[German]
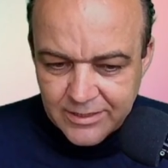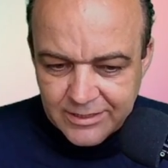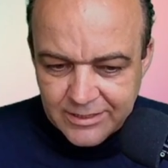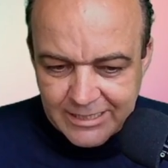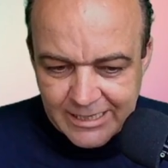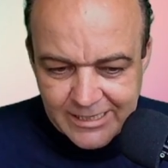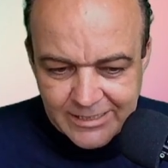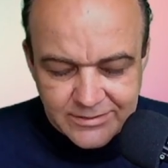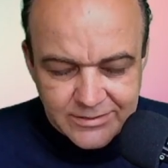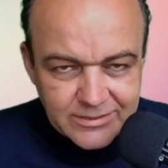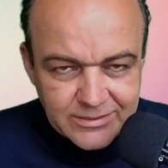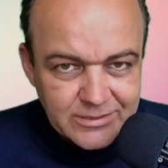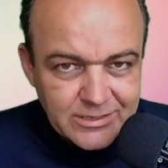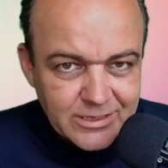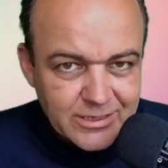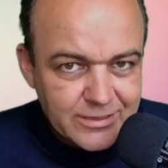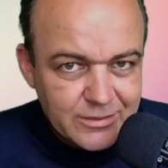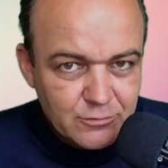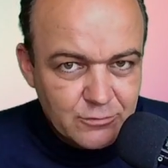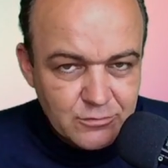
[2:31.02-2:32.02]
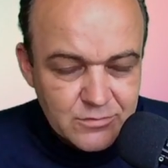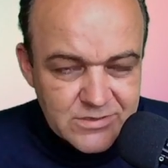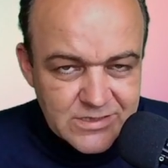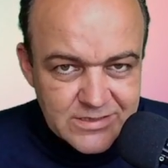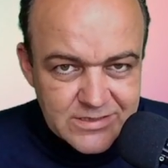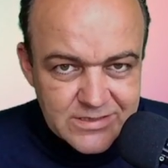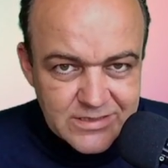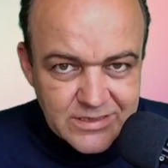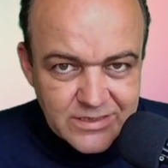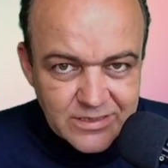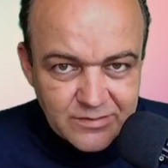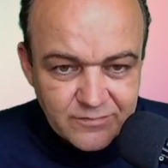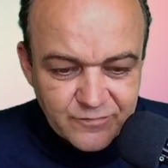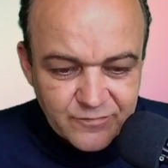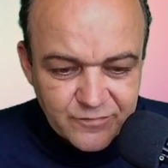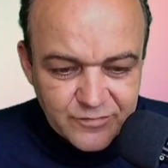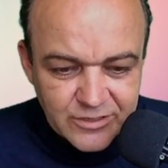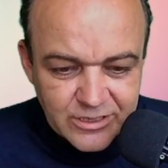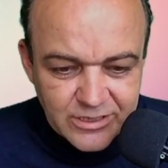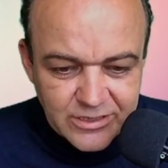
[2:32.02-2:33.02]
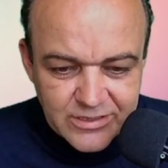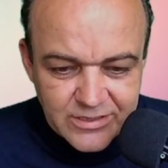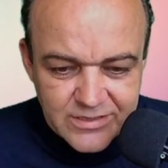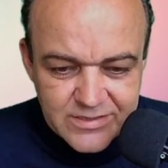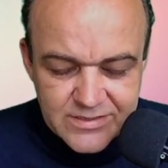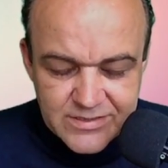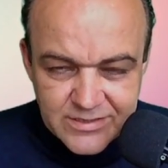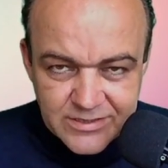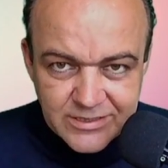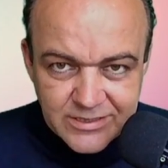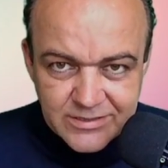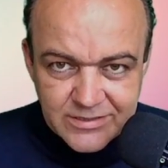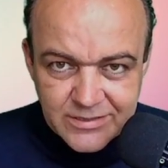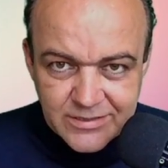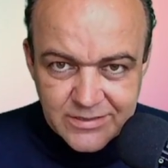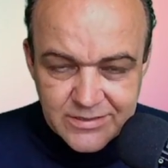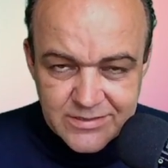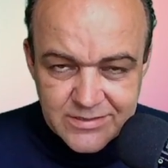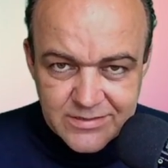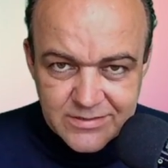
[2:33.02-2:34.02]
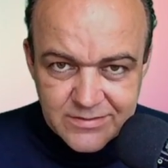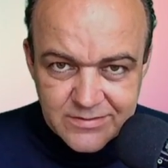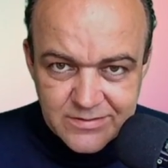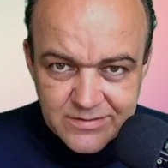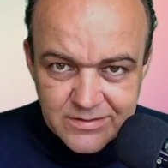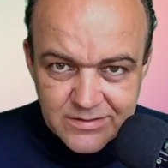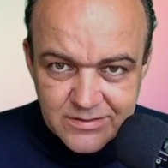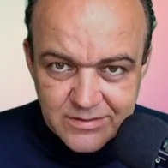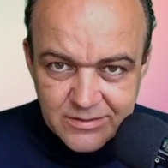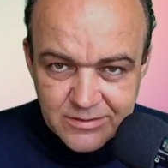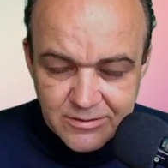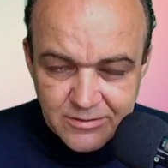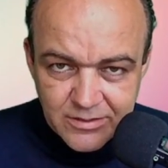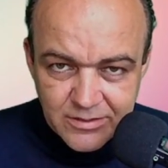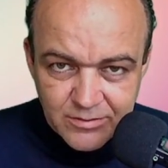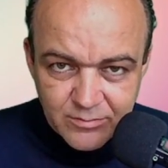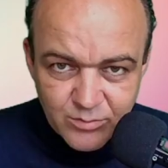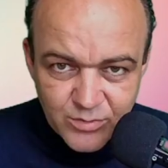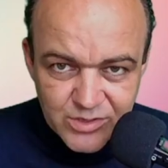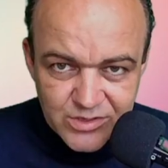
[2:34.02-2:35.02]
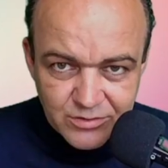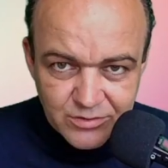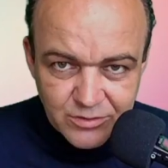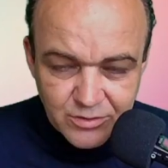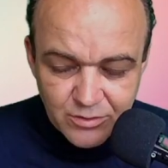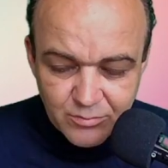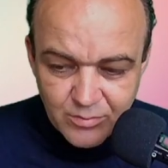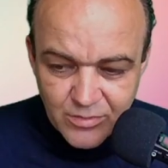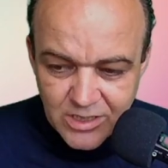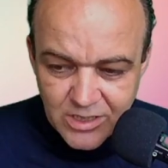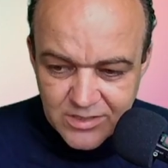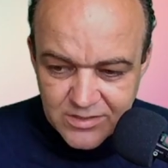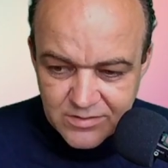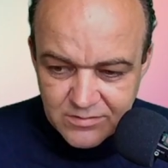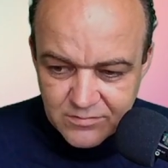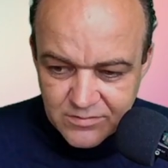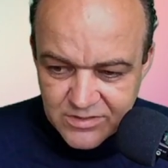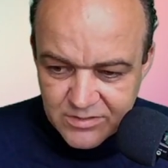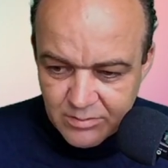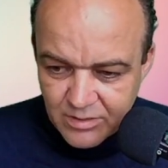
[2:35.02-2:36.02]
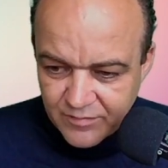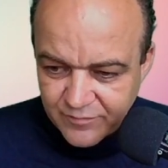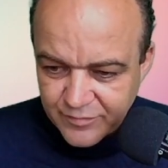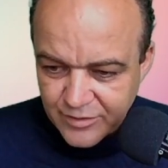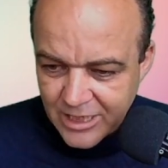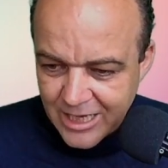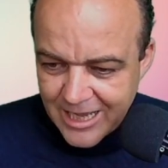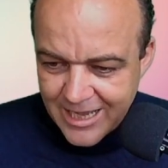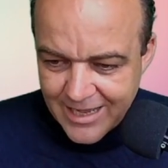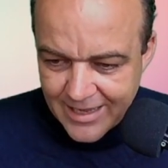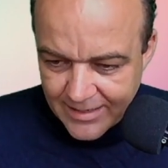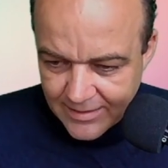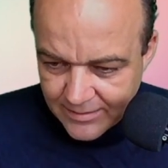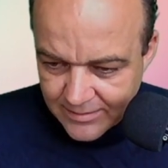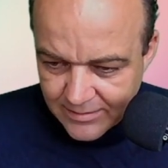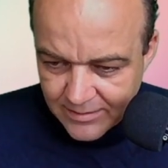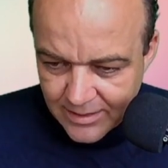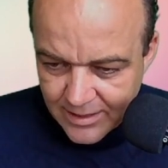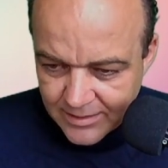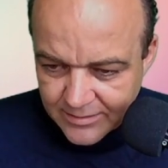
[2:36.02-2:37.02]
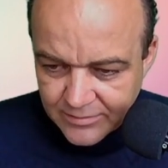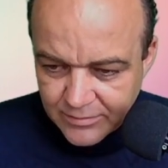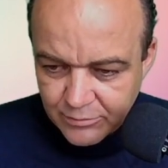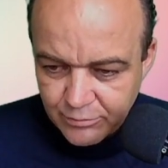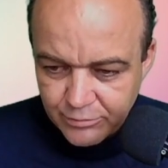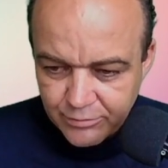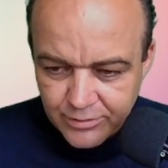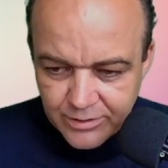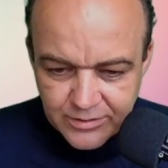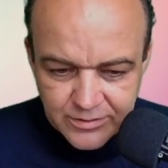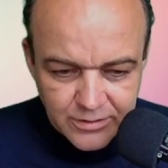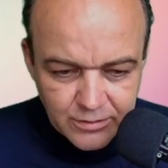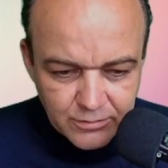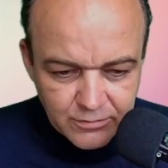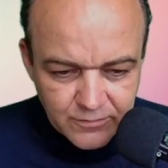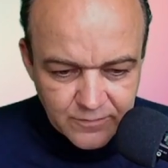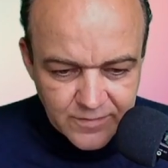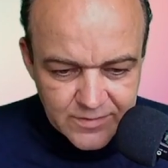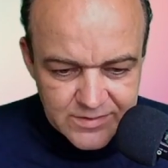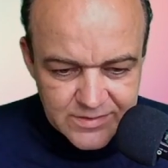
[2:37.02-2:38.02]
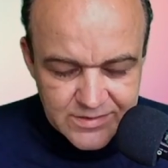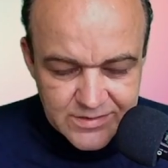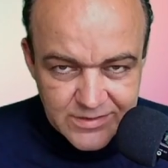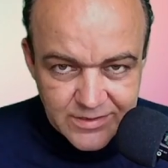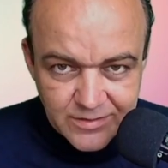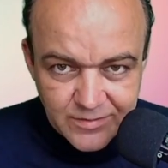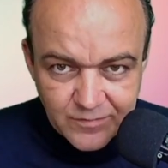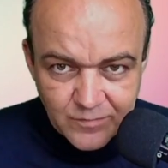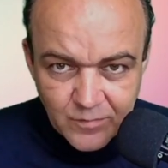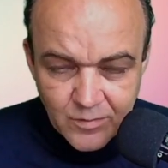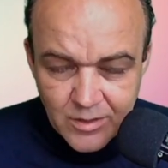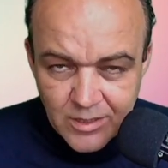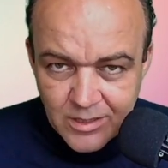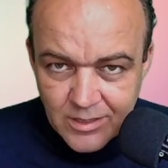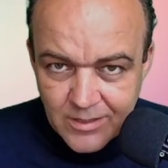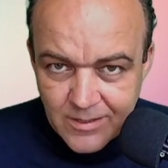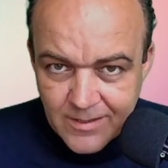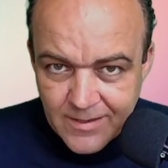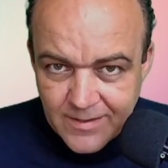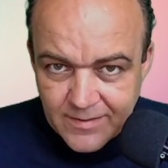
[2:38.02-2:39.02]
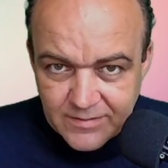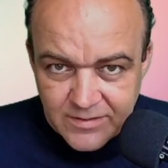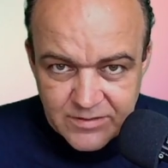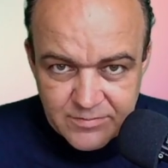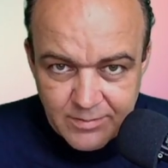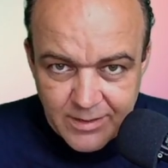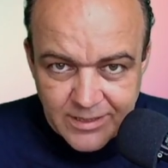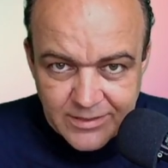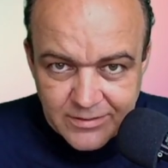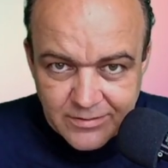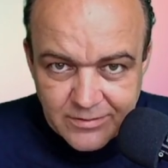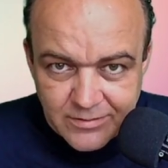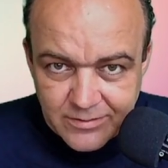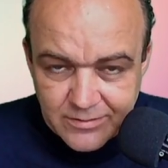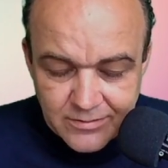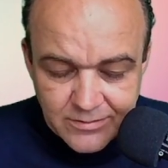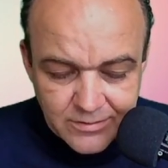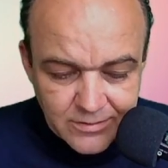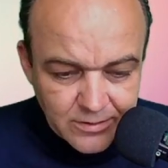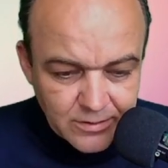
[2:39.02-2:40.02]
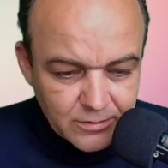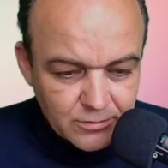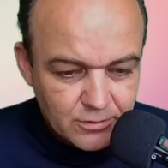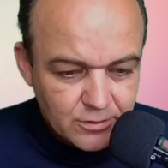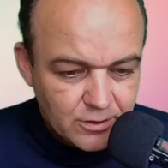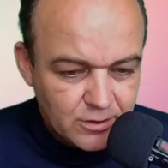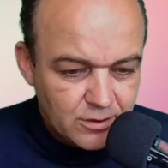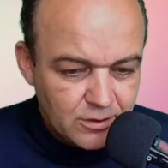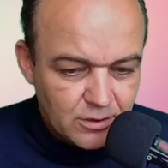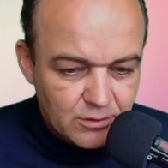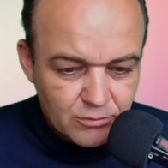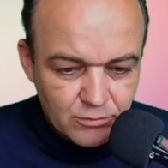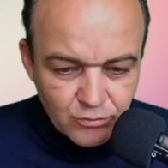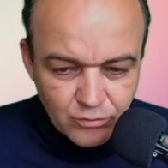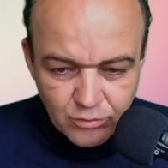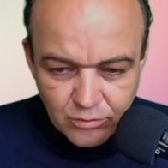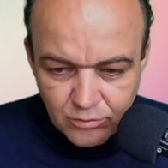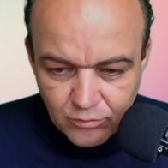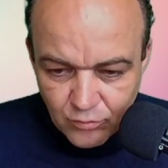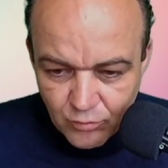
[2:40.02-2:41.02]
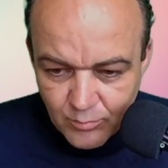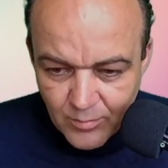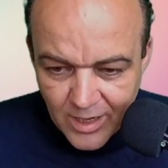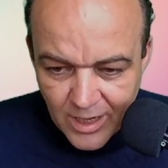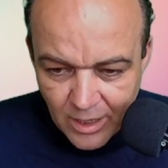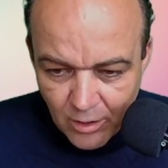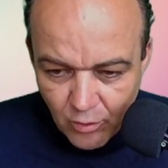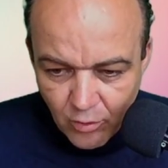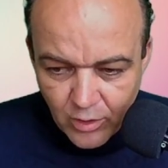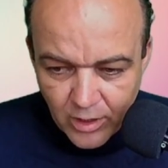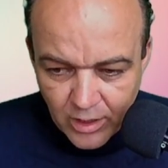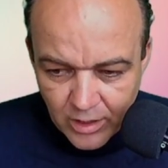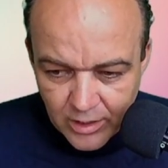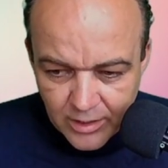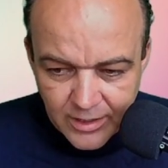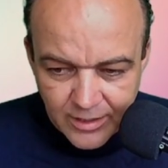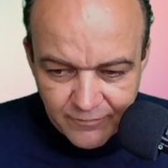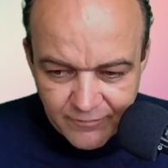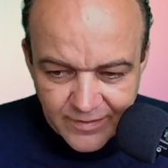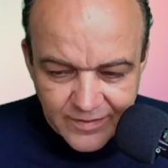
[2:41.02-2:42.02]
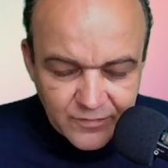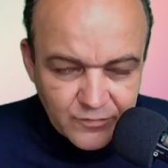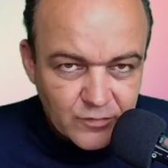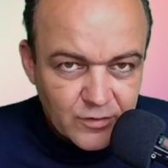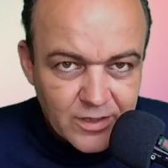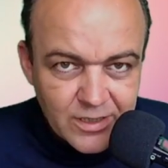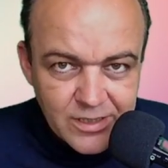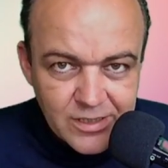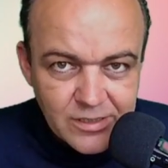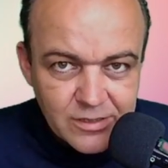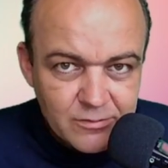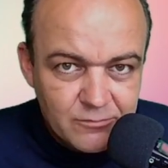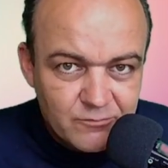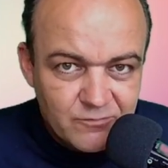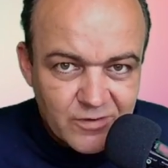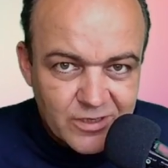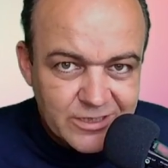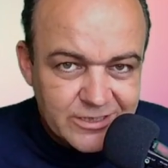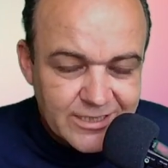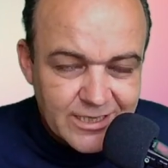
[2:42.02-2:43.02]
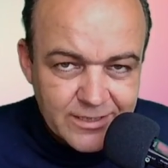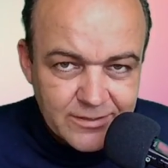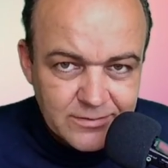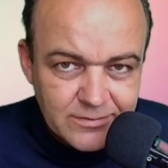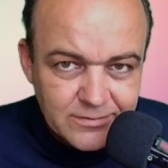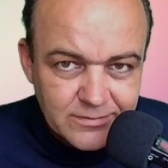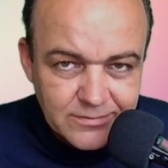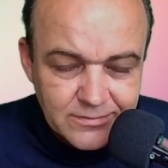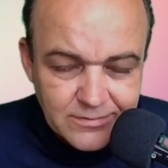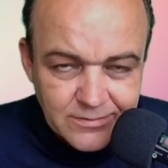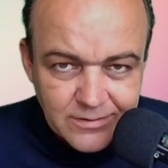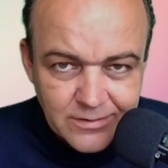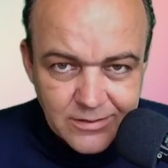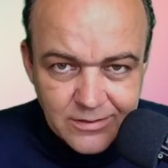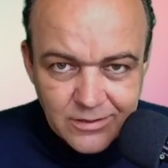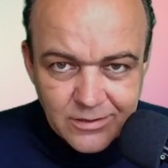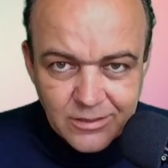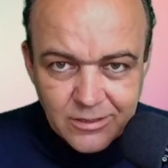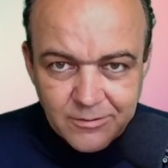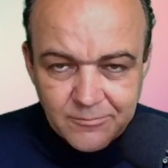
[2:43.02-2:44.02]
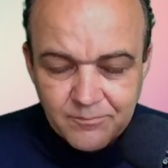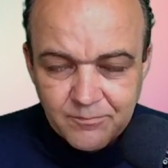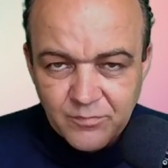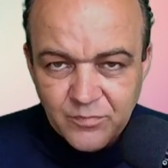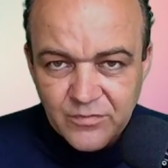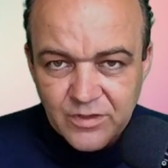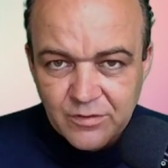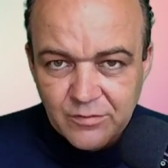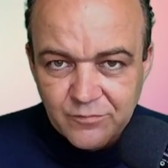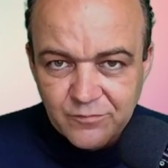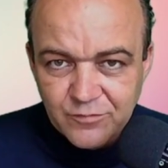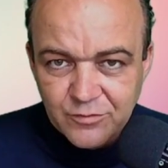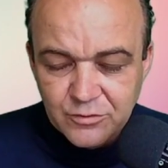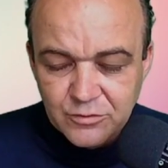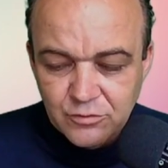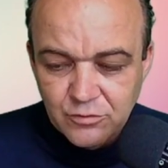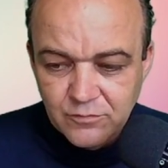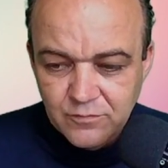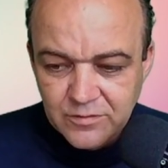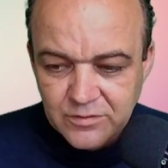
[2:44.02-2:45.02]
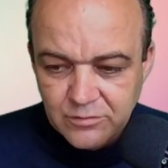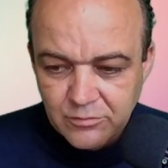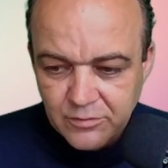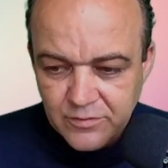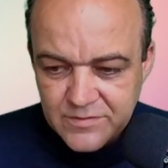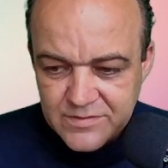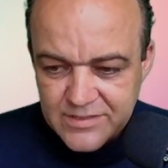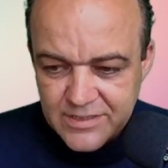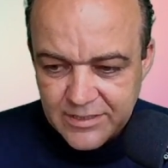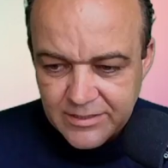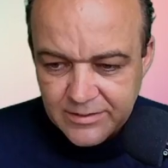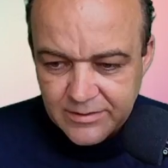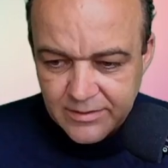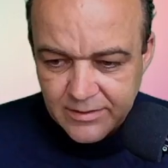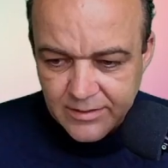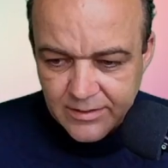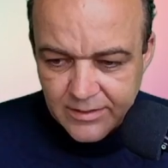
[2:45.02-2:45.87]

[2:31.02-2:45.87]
gelten die drei Grundsätze geimpft, genesen, getestet äh, in besonderem Maße und zwar für alle Angehörigen der Universität. Des Weiteren, äh, um auch eventuell Varianten ähm, von Covid-19